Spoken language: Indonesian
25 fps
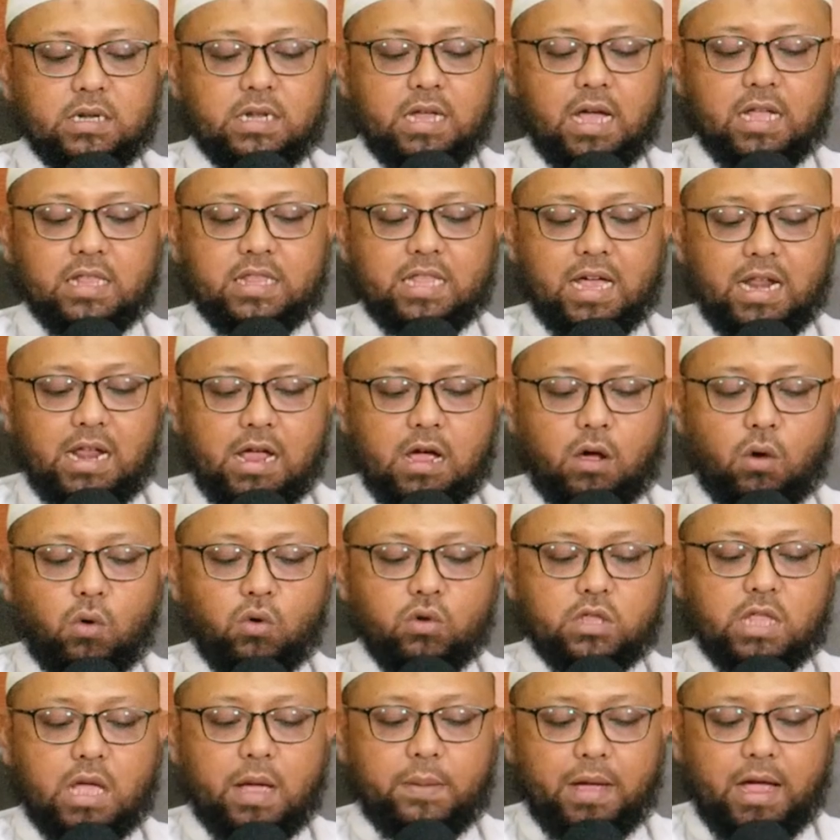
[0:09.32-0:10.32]
Di antara
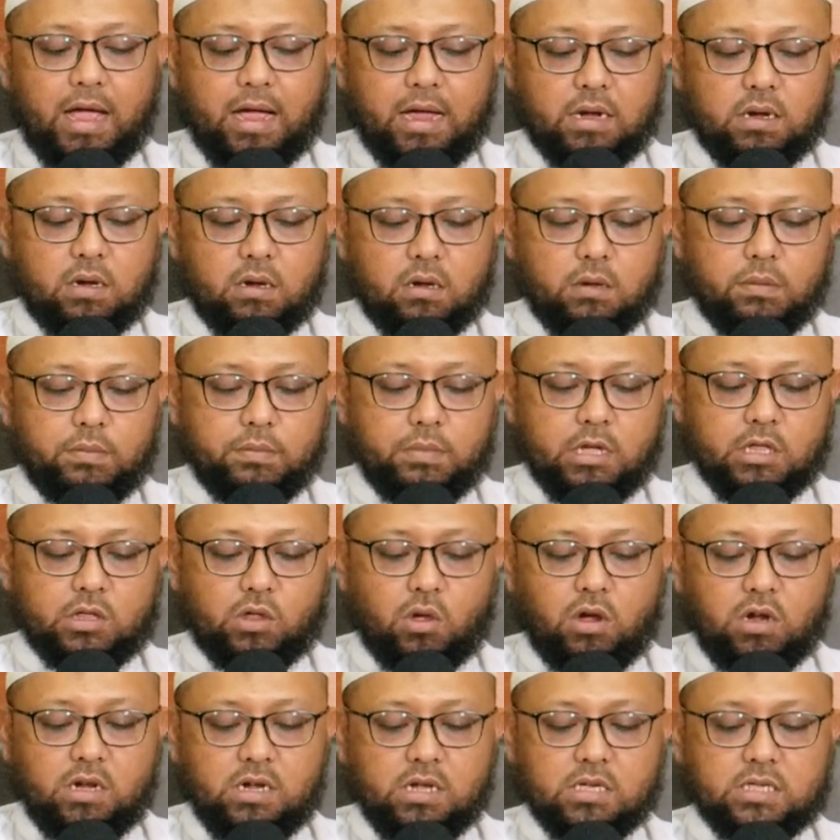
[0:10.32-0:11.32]
keutamaan
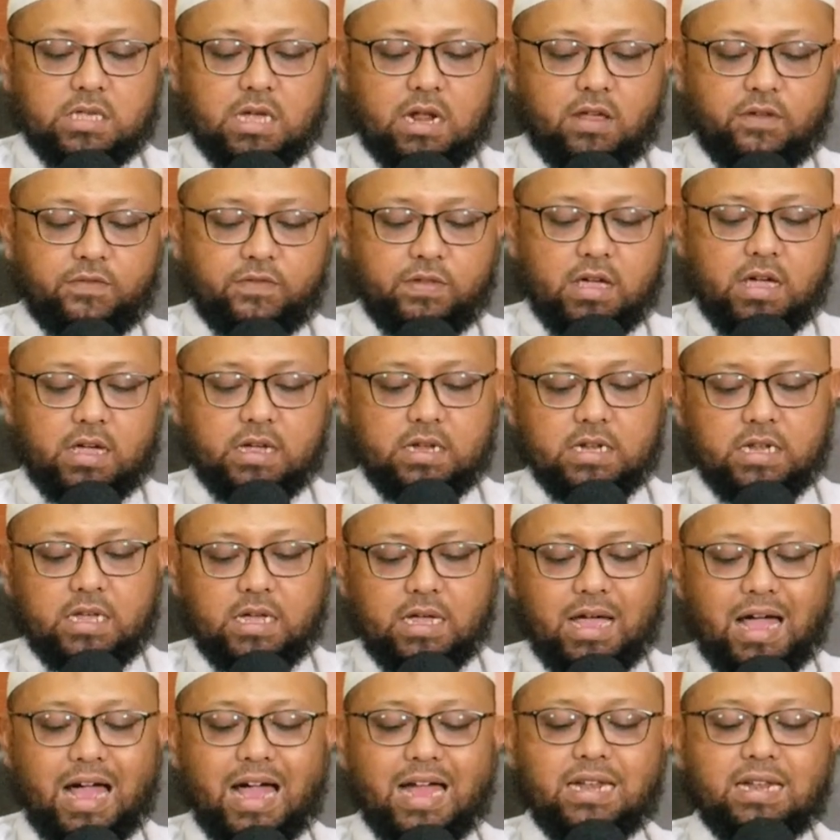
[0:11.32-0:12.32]
metode salafiyah
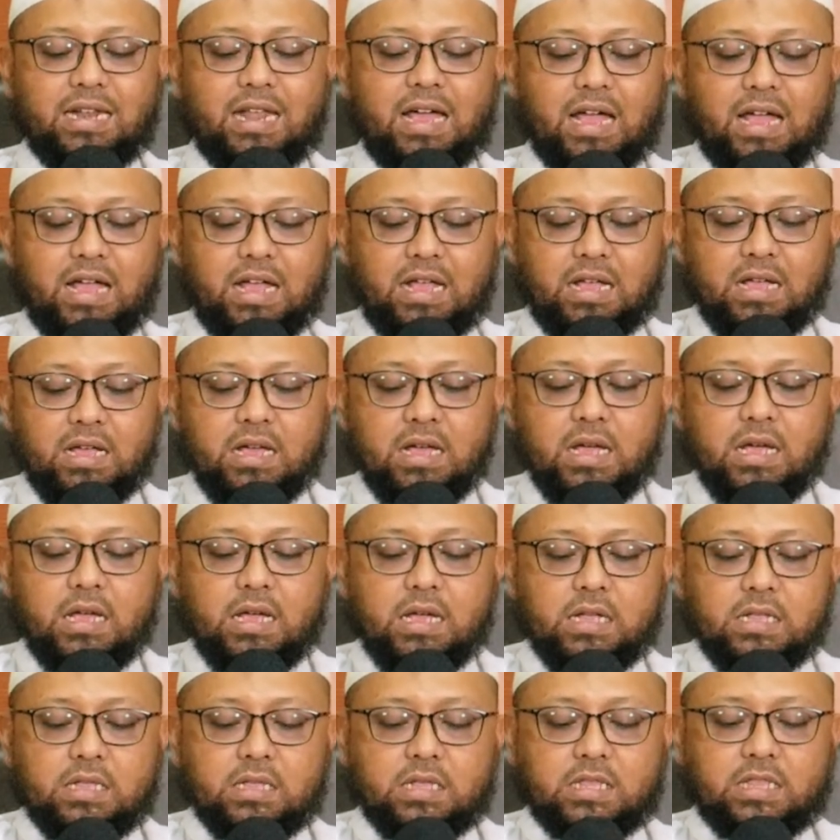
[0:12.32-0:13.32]
ini, annaha
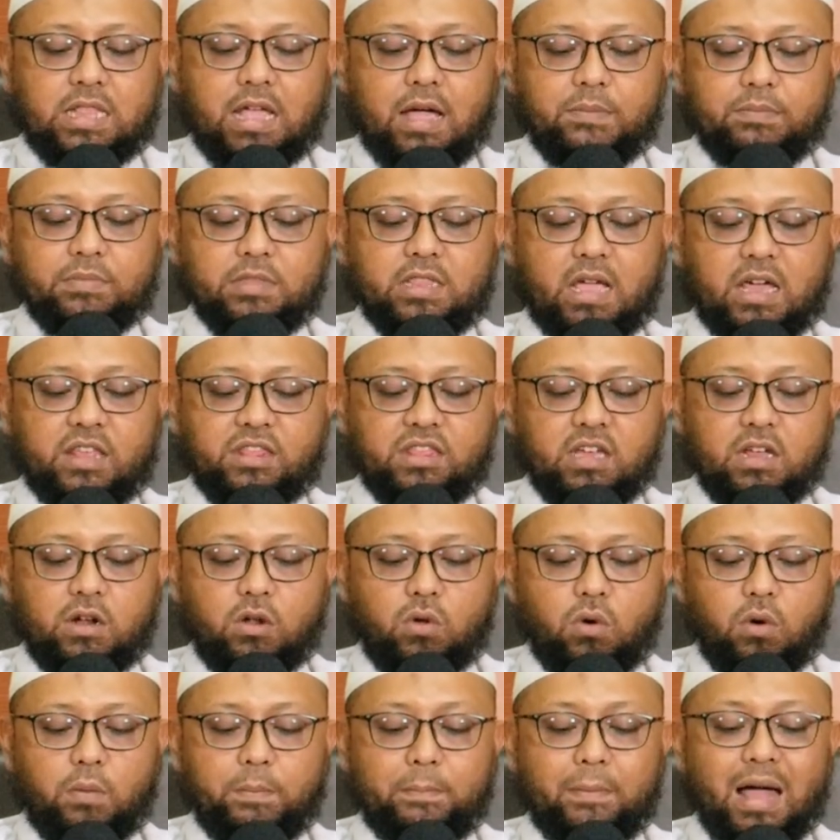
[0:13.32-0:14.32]

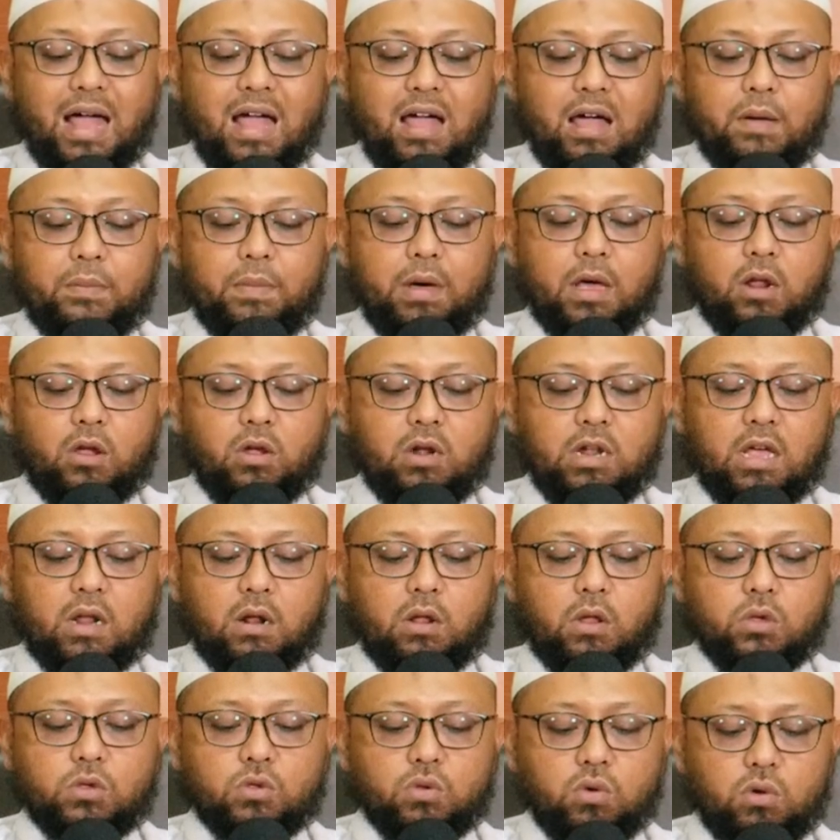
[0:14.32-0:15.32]
tamtathilu ma amarona
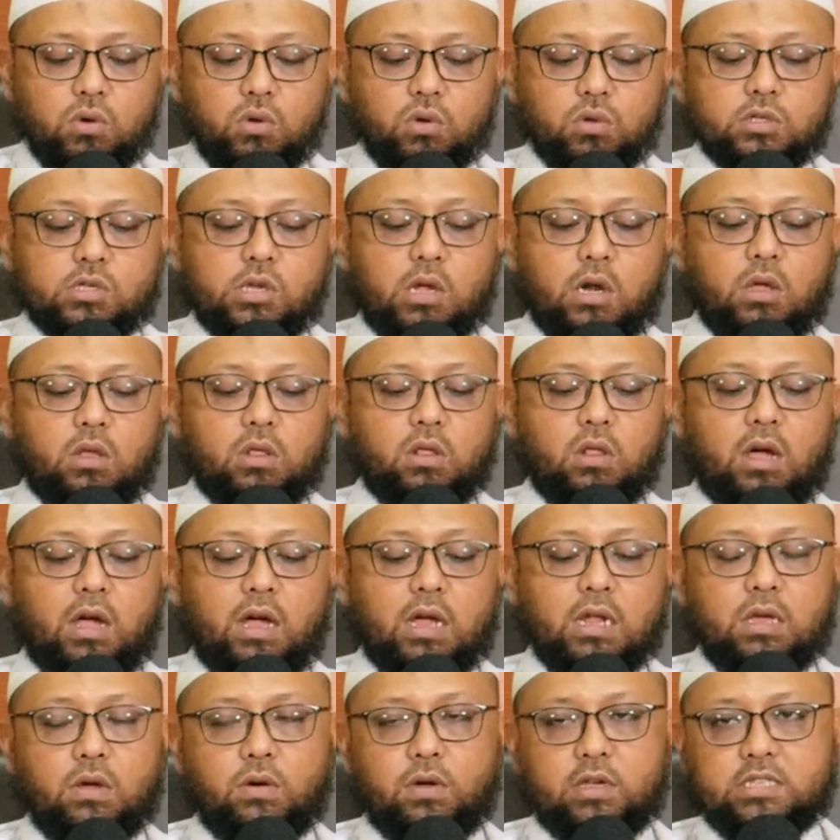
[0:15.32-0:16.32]
Rasulullah sallallahu
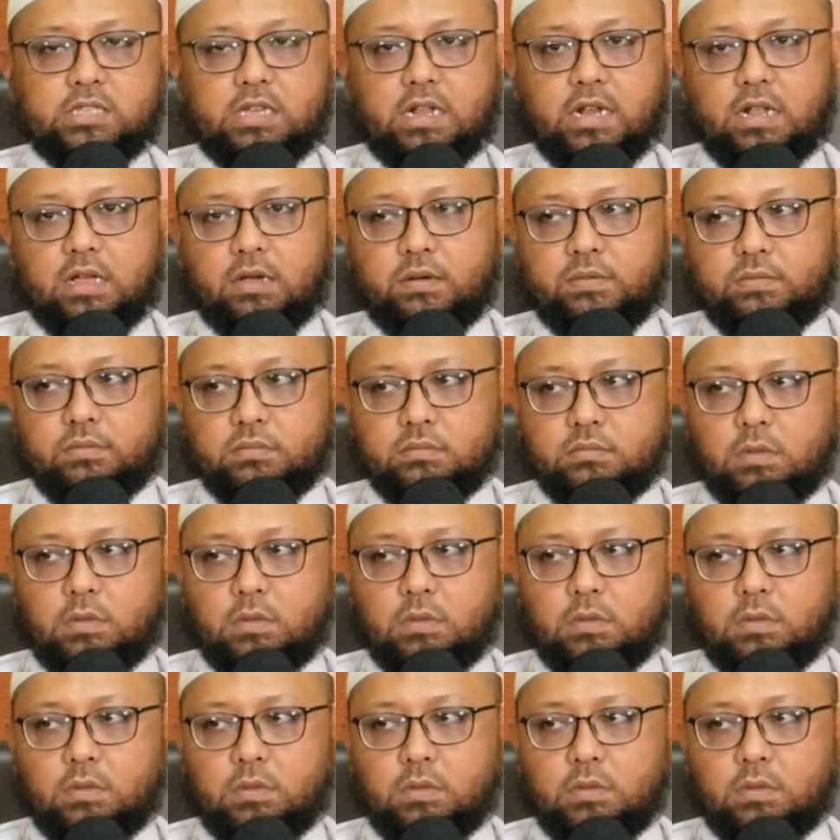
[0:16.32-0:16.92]
alaihi wasallam.